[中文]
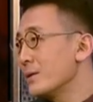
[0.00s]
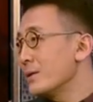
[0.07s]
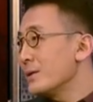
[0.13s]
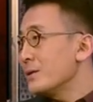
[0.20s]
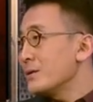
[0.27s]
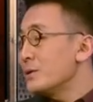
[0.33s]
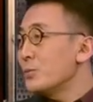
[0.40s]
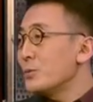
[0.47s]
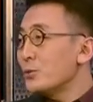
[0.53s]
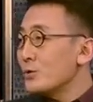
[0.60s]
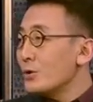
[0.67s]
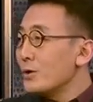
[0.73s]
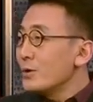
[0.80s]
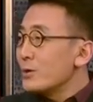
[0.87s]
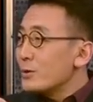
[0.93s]
嗯，你比如
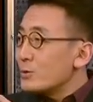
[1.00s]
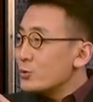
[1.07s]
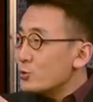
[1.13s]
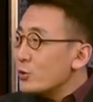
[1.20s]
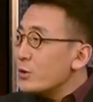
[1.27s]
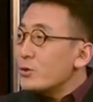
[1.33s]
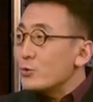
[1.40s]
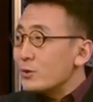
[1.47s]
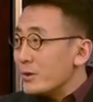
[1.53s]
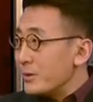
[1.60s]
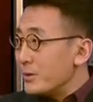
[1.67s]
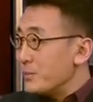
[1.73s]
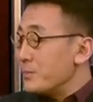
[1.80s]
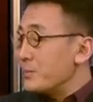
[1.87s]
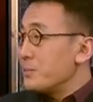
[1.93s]
说所有
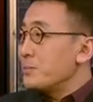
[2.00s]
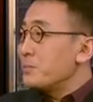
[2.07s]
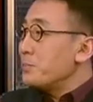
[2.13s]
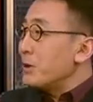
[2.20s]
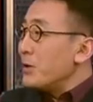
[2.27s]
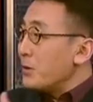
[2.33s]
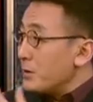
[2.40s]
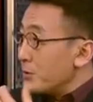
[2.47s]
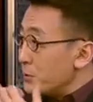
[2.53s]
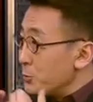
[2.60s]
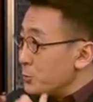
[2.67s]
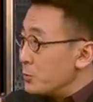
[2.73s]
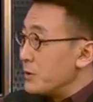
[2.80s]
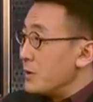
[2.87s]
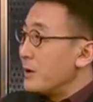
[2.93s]
的漂亮的
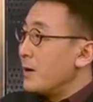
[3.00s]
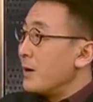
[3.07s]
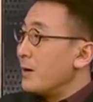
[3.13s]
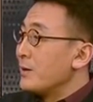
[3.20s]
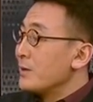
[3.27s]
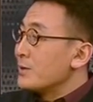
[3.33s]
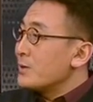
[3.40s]
女的哈，